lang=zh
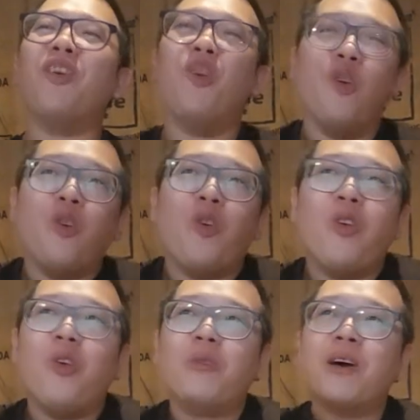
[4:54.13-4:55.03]
我我
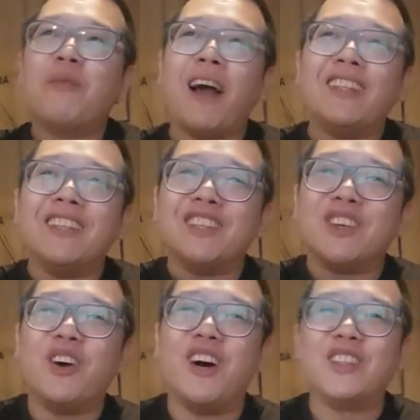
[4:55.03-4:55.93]
我，我们的拍摄
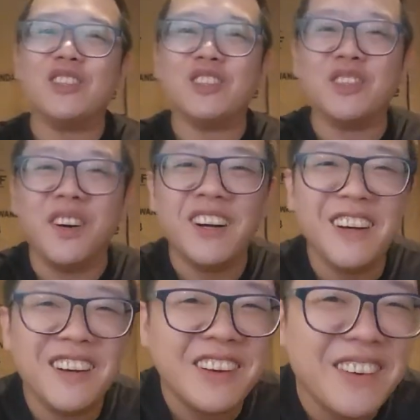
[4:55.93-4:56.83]
嘴话说，你说什么？
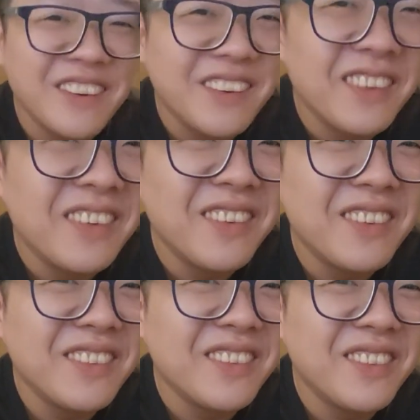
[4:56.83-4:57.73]
我说不要
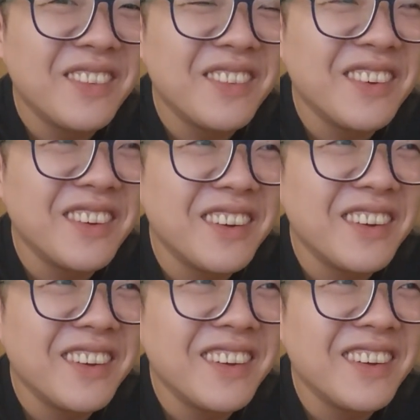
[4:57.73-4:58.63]
随便骂人家
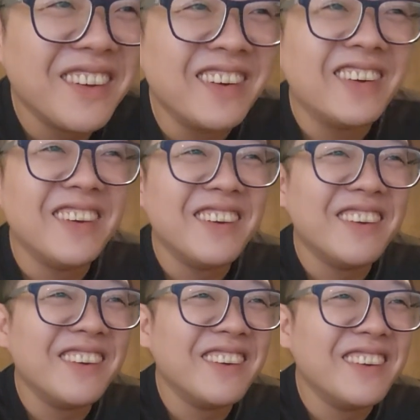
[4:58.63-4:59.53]
真友，人家没有，
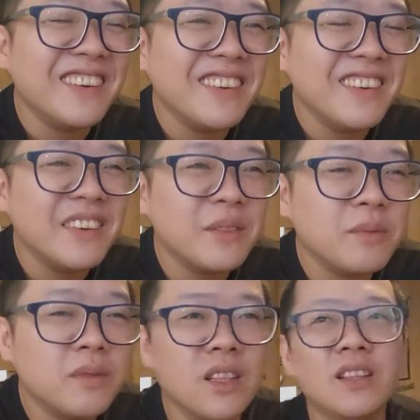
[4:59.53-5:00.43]
然后干嘛
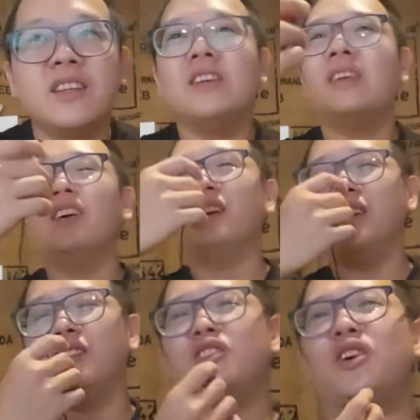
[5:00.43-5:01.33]
好吗？
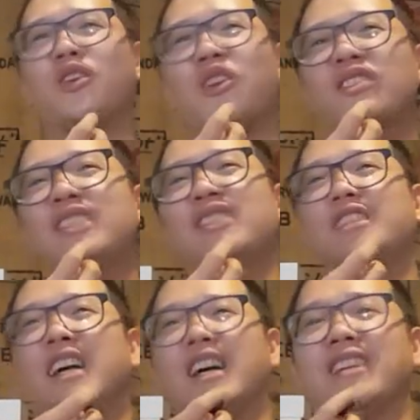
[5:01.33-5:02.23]
这种东西就
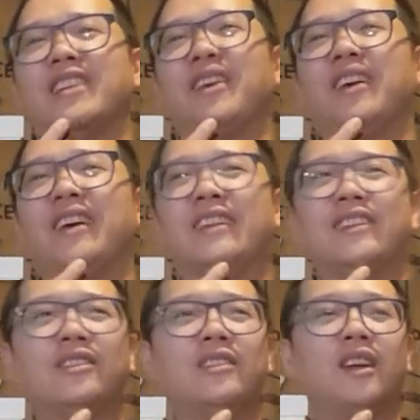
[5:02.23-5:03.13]
这样，你知道吗？
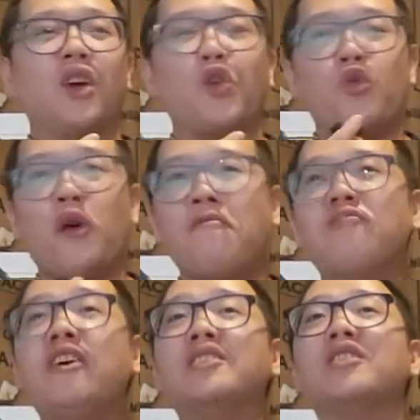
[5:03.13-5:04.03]
就是缘
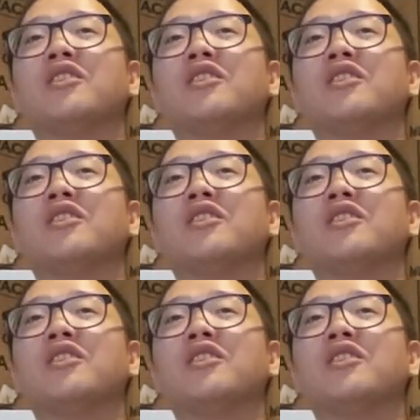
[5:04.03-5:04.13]
分这种